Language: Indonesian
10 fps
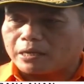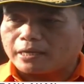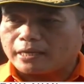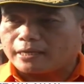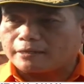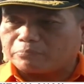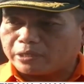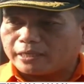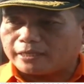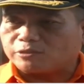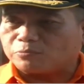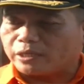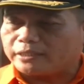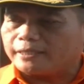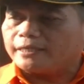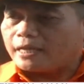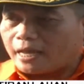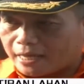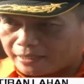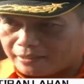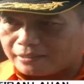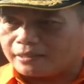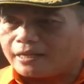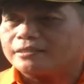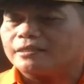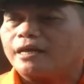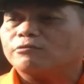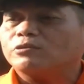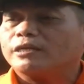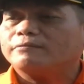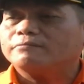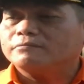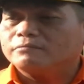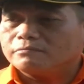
kebakaran dan lain sebagainya hari inilah dilakukan